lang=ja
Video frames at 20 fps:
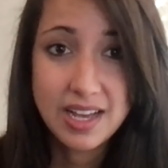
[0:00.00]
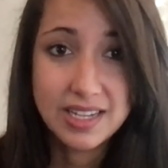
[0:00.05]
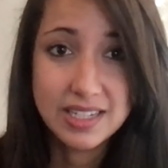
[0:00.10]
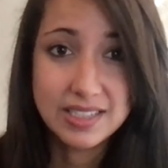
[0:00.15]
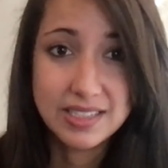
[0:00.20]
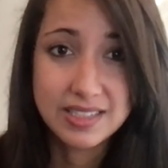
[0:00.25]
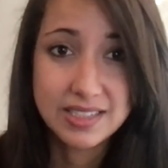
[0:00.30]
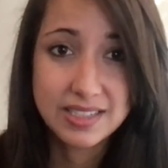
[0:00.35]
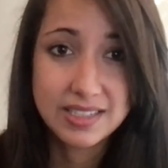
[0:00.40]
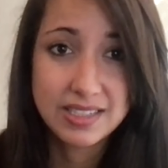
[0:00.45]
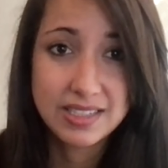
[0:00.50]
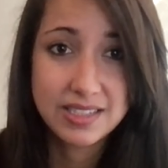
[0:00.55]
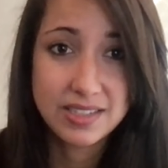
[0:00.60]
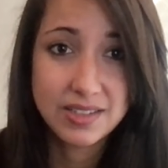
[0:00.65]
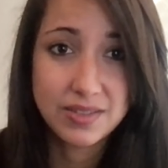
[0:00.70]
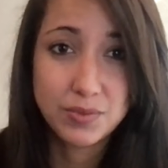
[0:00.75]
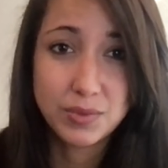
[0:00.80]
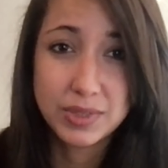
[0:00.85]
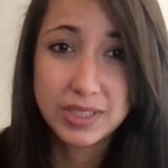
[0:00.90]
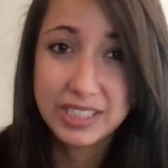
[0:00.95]
私た
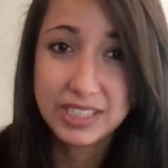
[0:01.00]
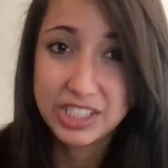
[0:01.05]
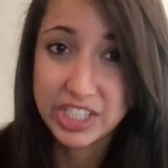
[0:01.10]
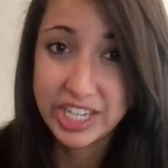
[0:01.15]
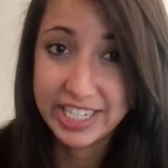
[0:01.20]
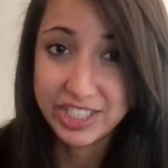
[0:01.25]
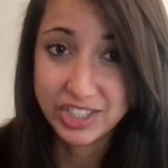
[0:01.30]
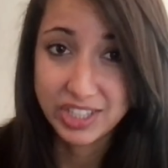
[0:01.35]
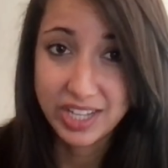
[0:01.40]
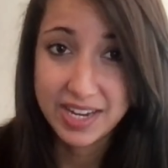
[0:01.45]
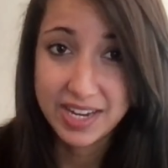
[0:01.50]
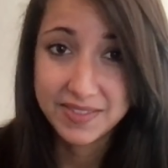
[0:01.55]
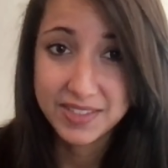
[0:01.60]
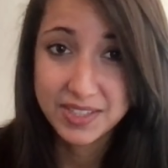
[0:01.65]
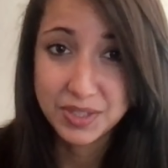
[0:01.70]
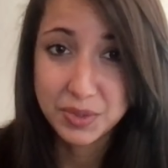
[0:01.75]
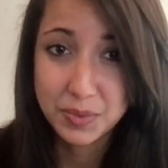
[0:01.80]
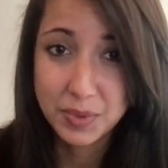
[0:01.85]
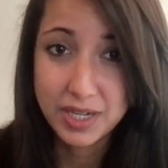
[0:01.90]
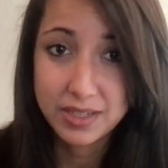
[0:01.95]
ちが数年
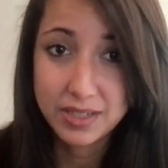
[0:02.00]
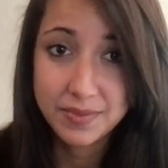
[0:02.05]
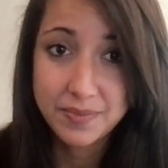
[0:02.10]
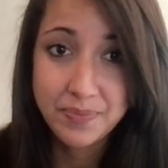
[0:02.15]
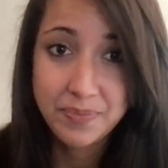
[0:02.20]
分の給